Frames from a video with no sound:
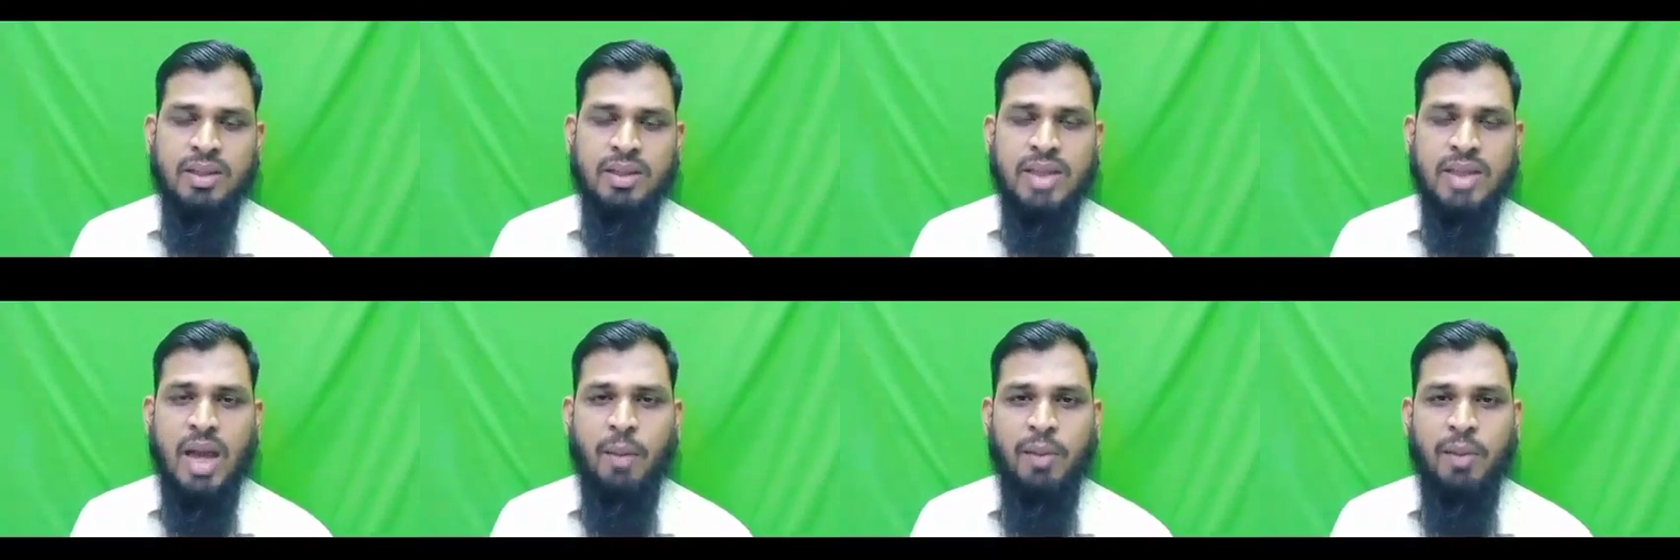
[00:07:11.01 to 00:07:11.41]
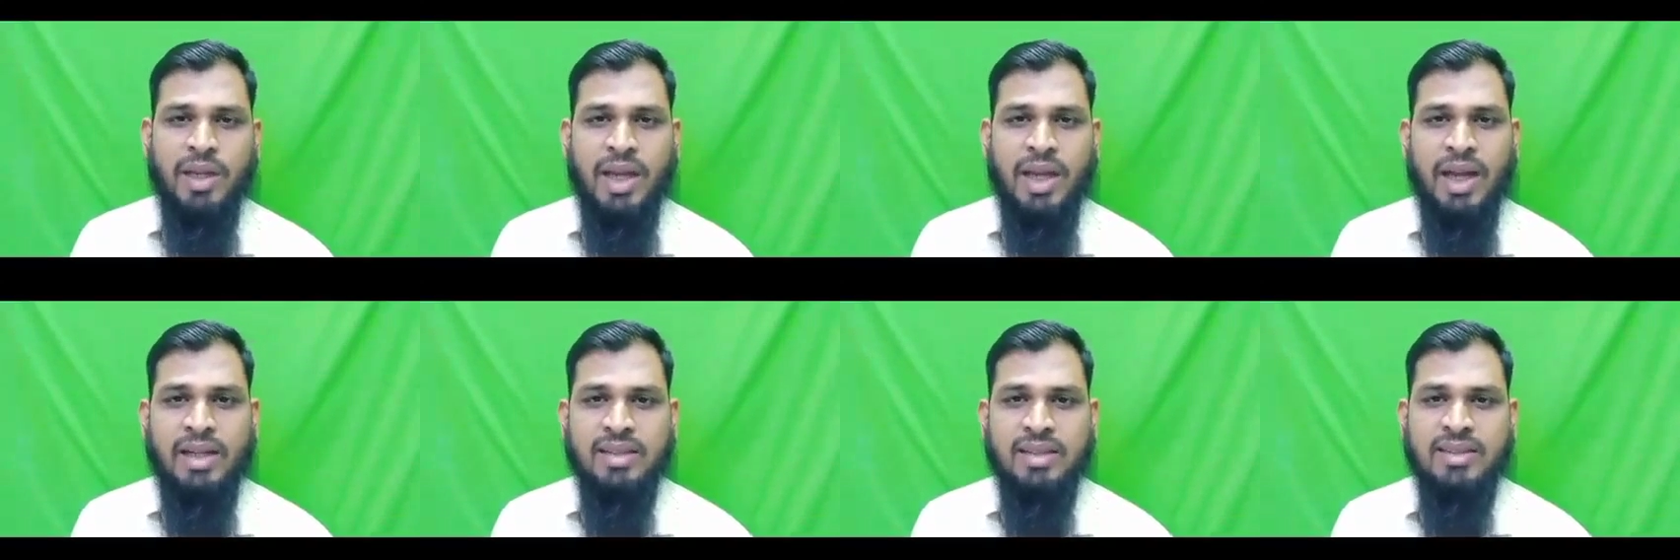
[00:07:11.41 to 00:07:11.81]
சரி அப்படி
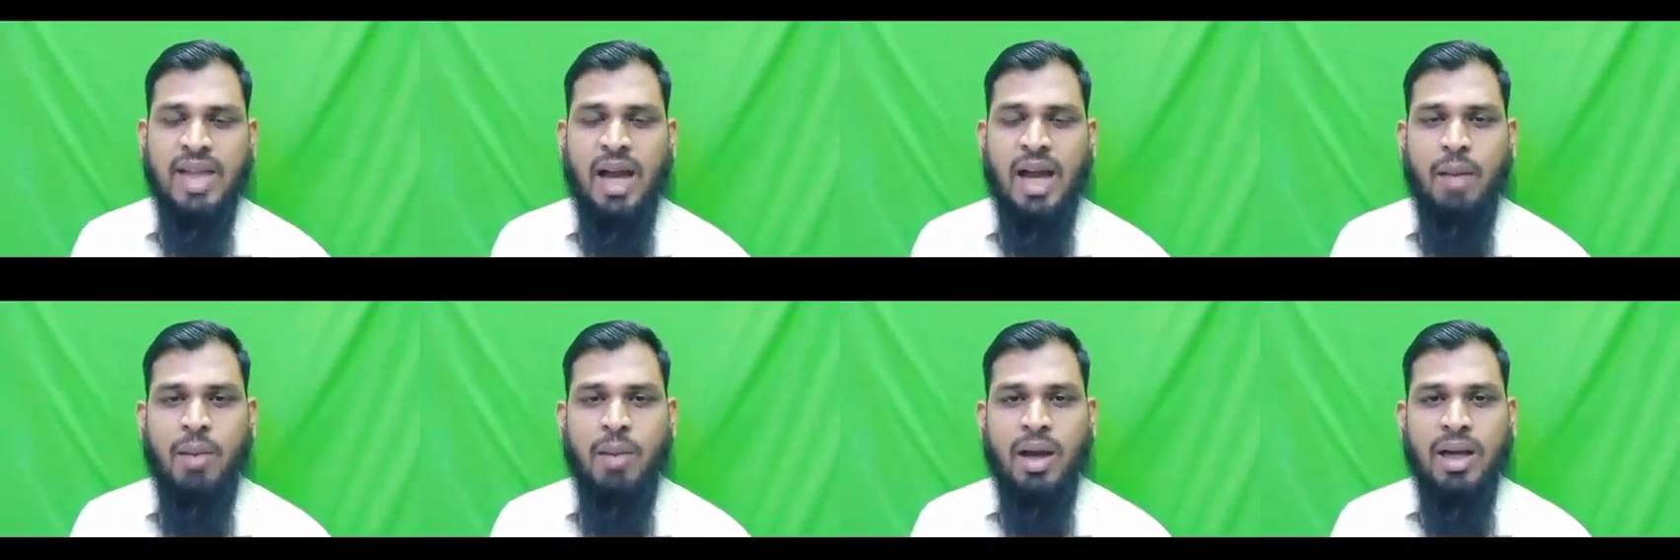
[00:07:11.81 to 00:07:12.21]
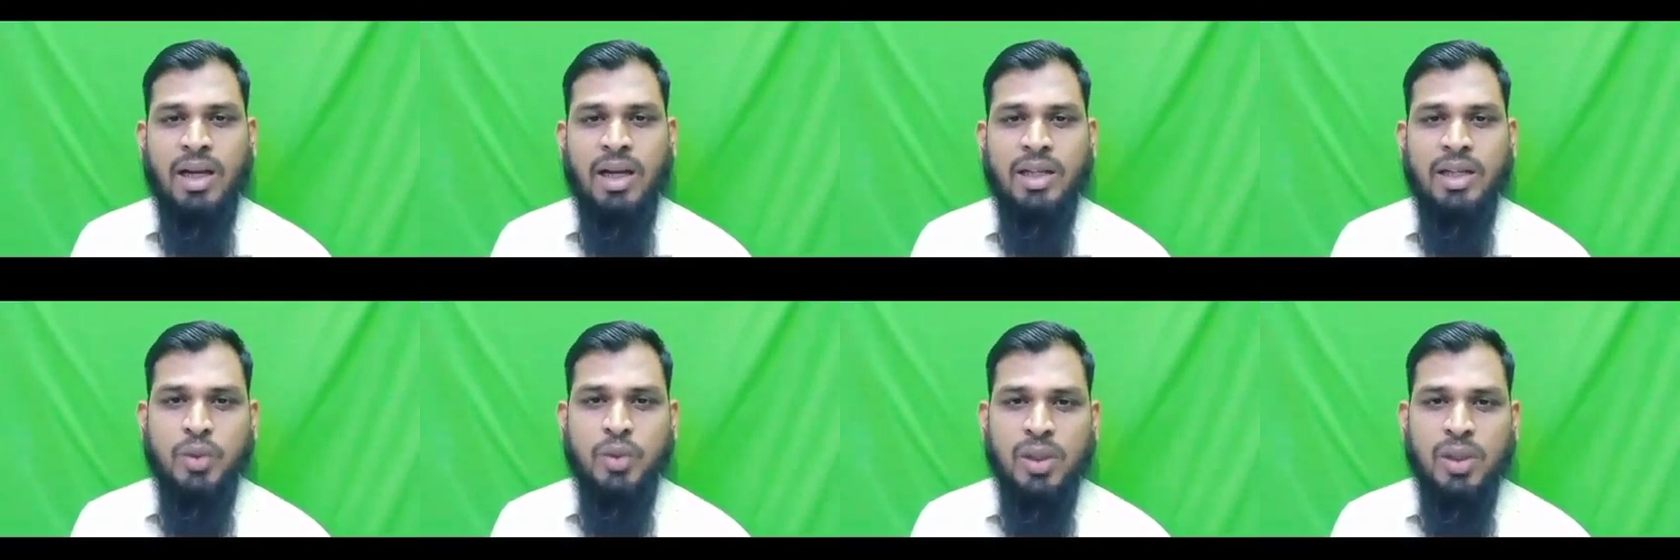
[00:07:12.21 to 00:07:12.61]
கேட்டால்
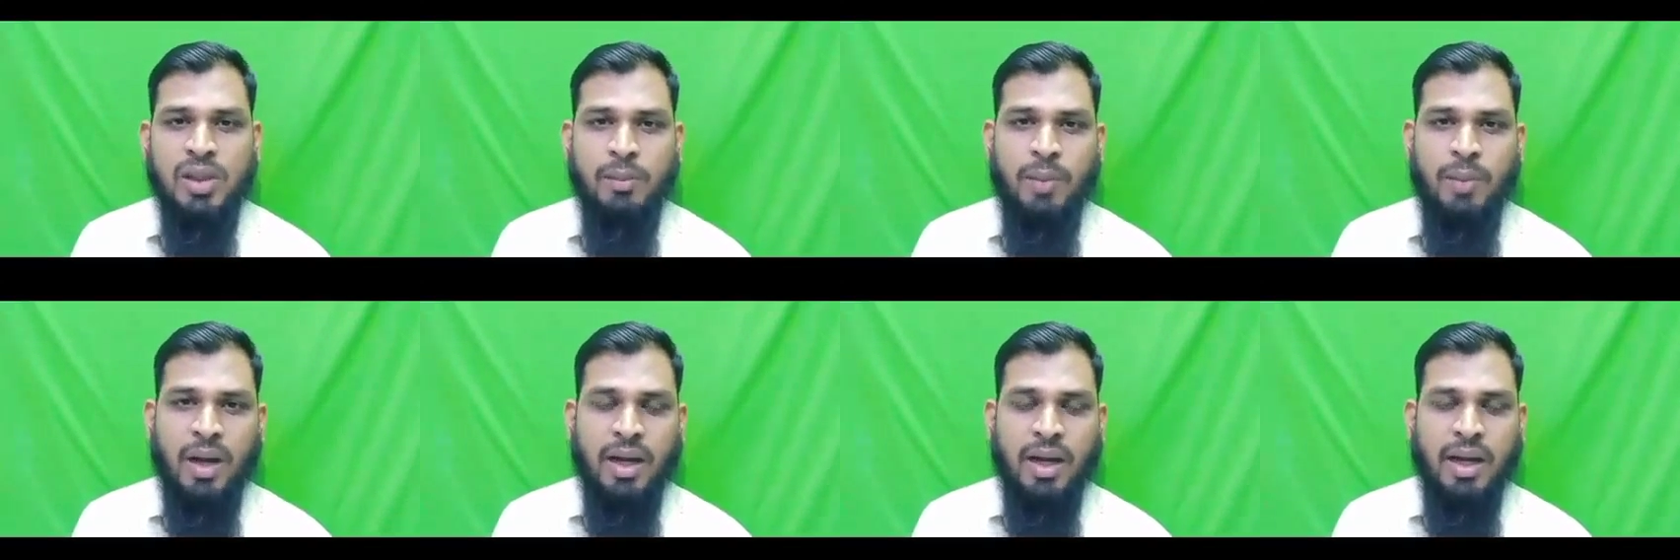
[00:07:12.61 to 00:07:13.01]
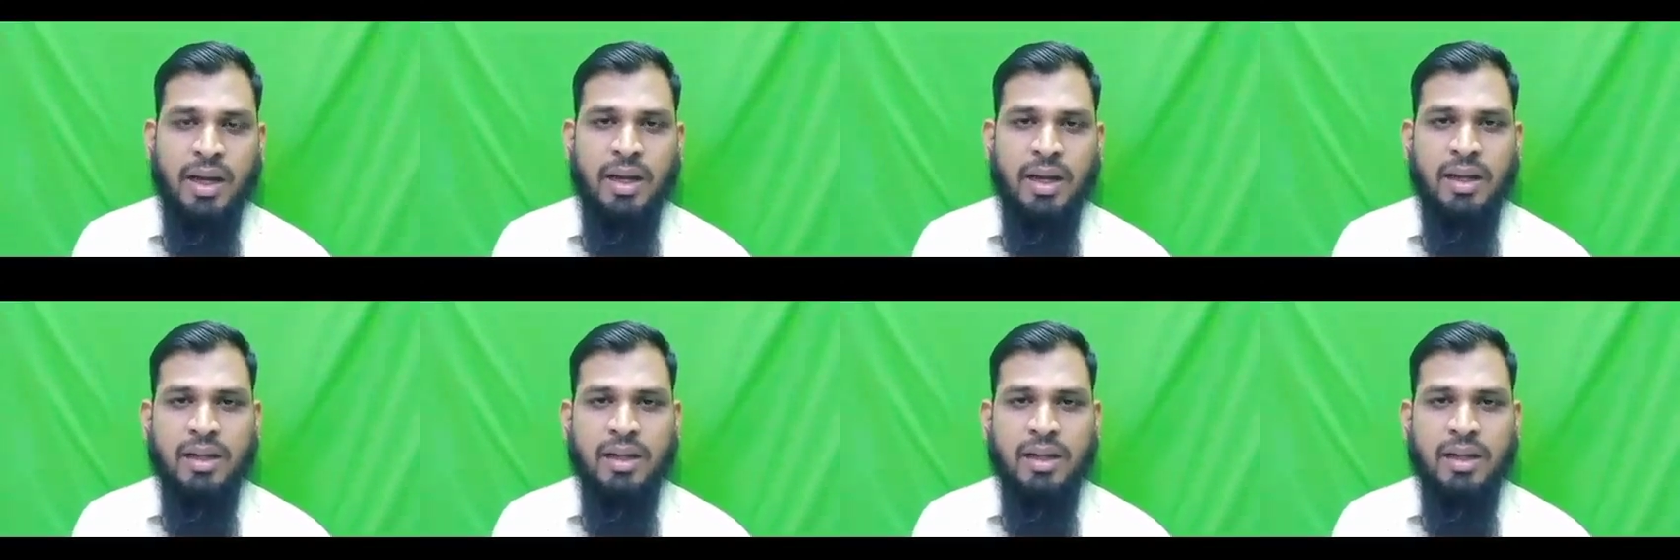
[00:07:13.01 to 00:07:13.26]
சாபாக்கள் என்ன சொல்லியிருப்பாங்க